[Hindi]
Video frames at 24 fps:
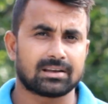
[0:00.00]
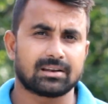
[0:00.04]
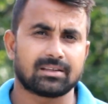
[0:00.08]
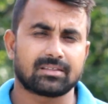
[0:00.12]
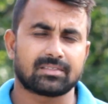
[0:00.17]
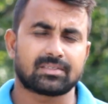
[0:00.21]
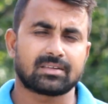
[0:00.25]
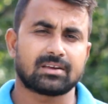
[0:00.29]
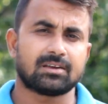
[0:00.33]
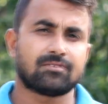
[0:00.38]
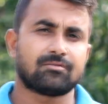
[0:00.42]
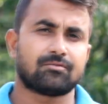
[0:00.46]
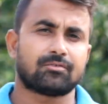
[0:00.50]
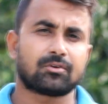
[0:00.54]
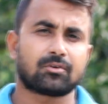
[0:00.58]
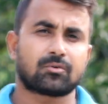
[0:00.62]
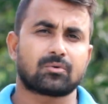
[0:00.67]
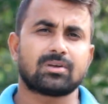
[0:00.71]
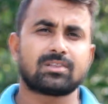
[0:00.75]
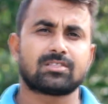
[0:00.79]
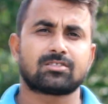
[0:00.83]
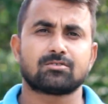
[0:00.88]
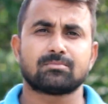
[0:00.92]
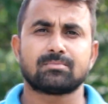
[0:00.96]
कर लेते हैं
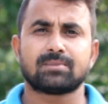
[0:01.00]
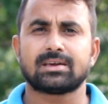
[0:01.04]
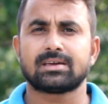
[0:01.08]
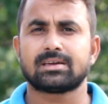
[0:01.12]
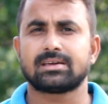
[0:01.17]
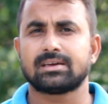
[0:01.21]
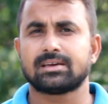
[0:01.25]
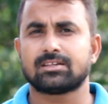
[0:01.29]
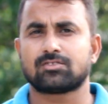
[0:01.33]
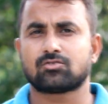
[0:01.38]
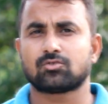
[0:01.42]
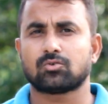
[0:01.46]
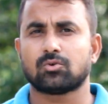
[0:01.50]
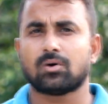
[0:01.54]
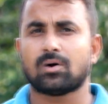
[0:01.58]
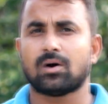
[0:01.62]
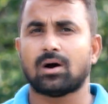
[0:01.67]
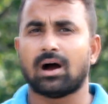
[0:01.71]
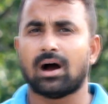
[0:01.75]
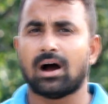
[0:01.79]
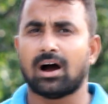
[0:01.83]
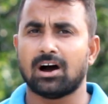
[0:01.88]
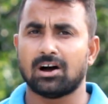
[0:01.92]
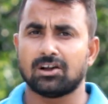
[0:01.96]
फ्रिक्वेंसी में ये जो
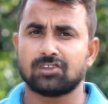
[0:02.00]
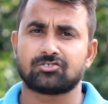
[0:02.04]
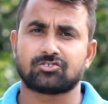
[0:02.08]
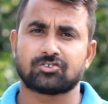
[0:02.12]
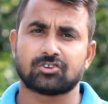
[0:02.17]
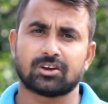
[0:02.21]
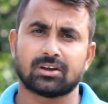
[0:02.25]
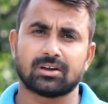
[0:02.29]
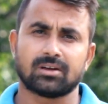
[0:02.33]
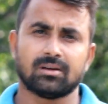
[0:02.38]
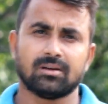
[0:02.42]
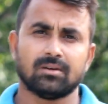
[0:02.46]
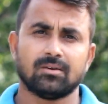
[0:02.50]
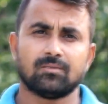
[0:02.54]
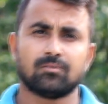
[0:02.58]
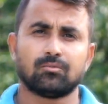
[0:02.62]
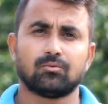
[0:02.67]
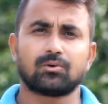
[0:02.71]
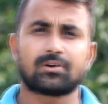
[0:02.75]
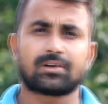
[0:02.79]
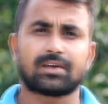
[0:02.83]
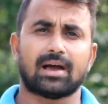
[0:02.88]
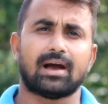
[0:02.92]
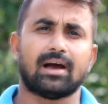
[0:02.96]
हज है
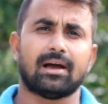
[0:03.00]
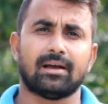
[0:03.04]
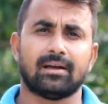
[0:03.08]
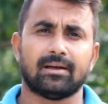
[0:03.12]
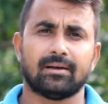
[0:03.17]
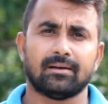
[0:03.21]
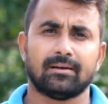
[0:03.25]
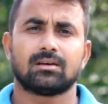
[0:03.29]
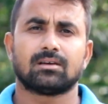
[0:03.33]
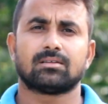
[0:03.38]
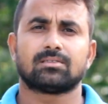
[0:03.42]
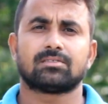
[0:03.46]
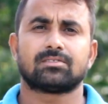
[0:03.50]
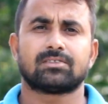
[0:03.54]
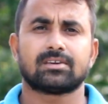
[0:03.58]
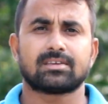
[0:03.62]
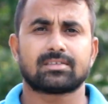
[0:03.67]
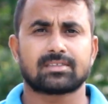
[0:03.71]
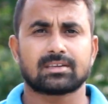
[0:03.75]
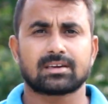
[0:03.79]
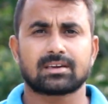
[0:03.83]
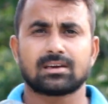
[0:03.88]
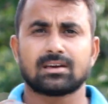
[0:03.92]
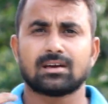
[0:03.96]
वो क्या है
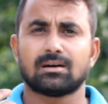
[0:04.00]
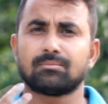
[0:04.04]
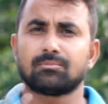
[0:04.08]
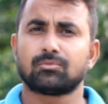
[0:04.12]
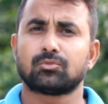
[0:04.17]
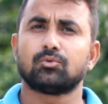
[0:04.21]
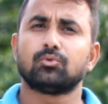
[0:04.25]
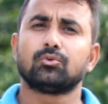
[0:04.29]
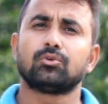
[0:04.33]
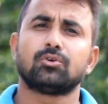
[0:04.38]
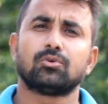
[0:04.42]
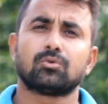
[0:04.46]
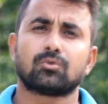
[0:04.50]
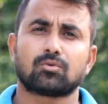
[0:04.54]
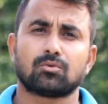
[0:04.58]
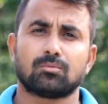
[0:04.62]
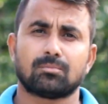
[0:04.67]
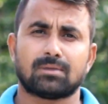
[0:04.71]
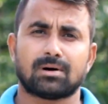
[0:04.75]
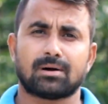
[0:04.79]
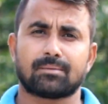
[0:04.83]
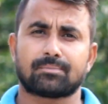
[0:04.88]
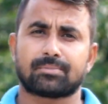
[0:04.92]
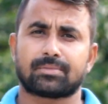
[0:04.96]
जैसे कि हम दूरियों को
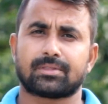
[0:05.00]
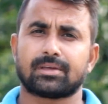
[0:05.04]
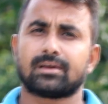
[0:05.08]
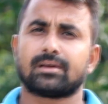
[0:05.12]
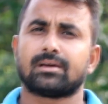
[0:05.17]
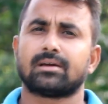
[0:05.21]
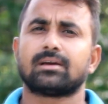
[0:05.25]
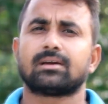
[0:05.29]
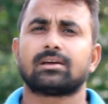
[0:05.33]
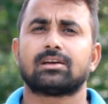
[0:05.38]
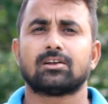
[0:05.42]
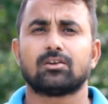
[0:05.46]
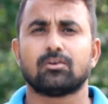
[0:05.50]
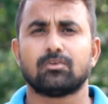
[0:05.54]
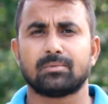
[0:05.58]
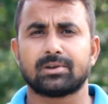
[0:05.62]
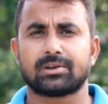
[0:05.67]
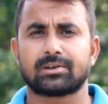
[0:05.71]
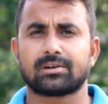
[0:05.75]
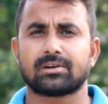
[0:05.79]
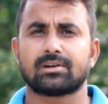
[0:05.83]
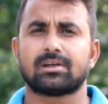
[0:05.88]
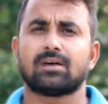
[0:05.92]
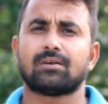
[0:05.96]
मापते हैं
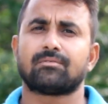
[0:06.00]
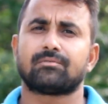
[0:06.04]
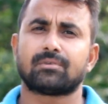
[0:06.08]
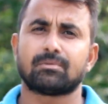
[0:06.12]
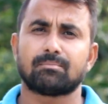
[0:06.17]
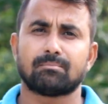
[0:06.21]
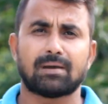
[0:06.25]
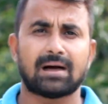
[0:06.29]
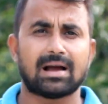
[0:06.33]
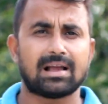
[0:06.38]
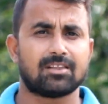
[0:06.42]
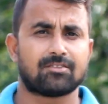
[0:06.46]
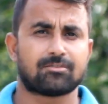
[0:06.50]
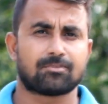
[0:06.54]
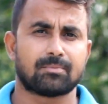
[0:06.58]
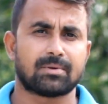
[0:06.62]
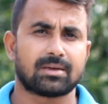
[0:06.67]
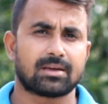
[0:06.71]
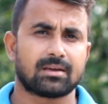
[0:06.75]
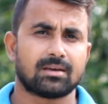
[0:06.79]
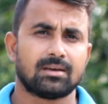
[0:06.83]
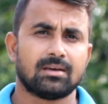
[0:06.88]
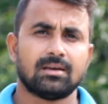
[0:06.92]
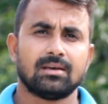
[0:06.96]
किलोमीटर या फिर माइल्स में